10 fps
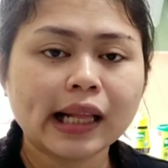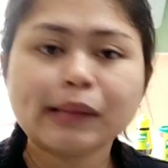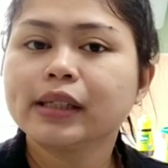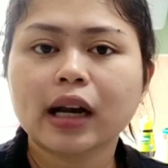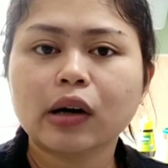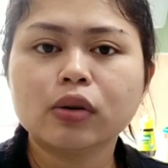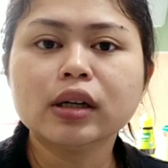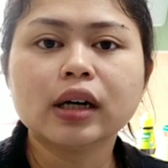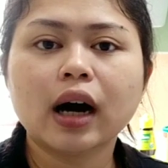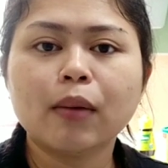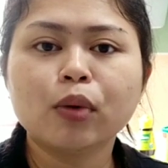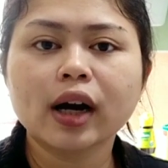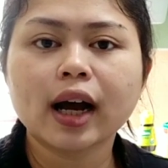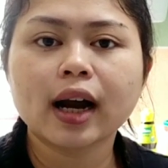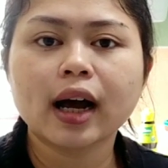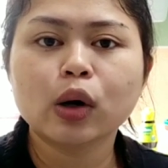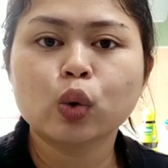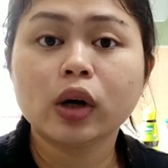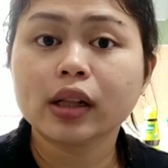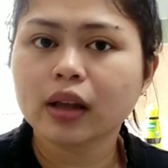tapi cara aku enggak mungkin karena
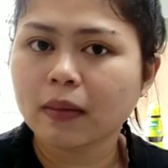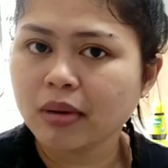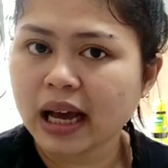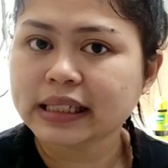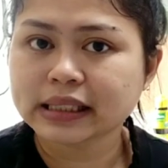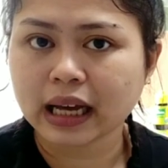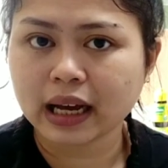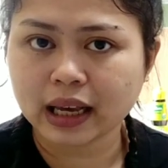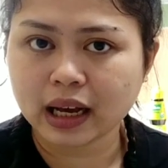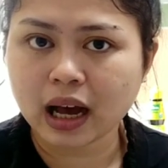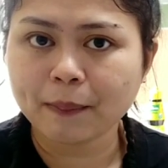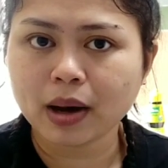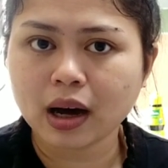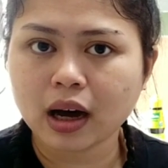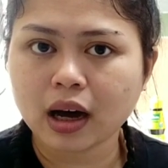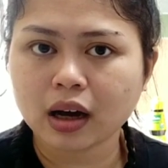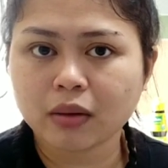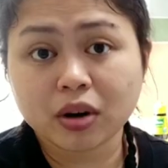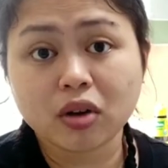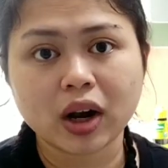aku udah terbiasa ya apa
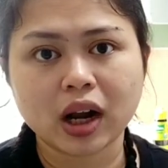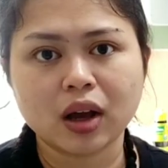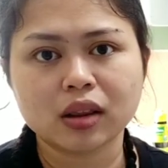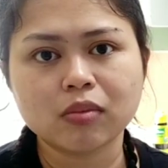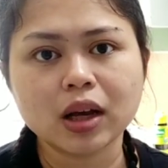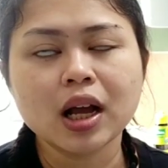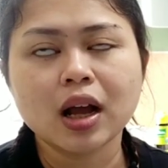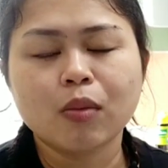kepriwe lah ya tapi